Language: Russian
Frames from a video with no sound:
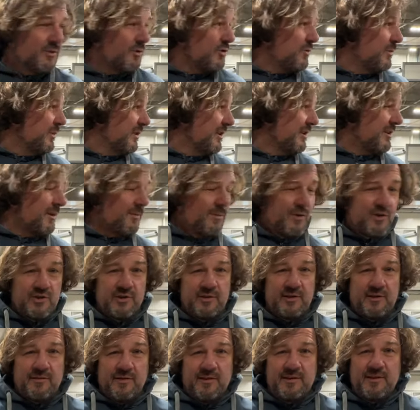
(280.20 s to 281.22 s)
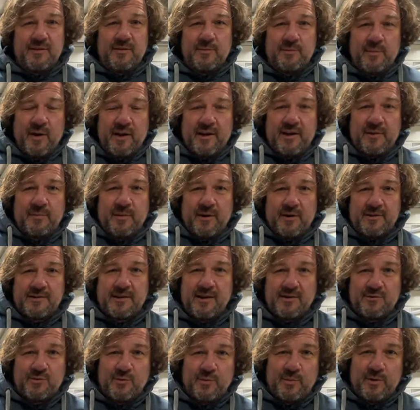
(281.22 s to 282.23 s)
уж мы на таможне, давайте я вам байки
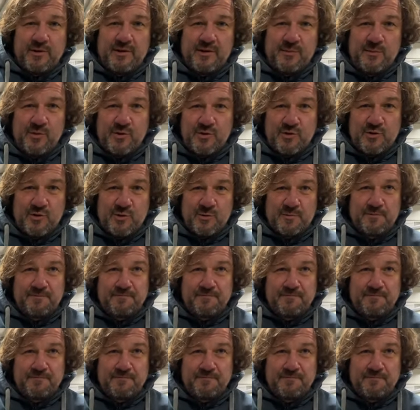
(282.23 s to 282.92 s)
порассказываю про таможню.